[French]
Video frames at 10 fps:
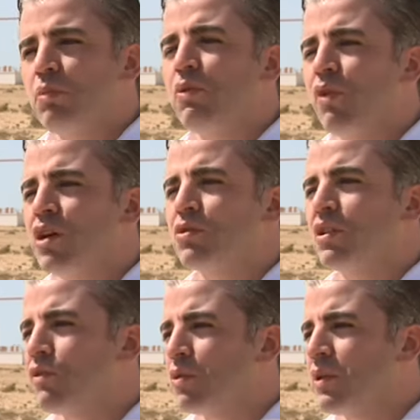pour pouvoir se
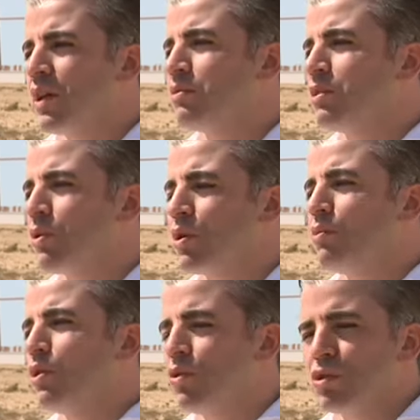développer un petit peu comme
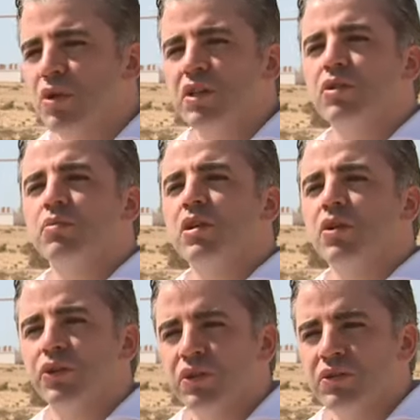il le souhaite, comme il
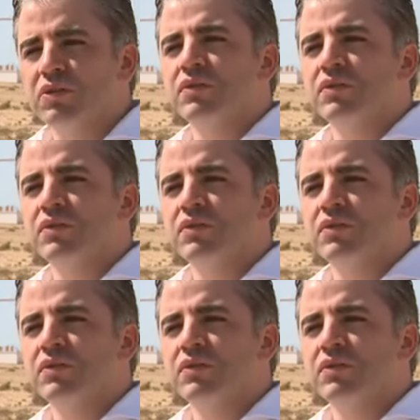l'entend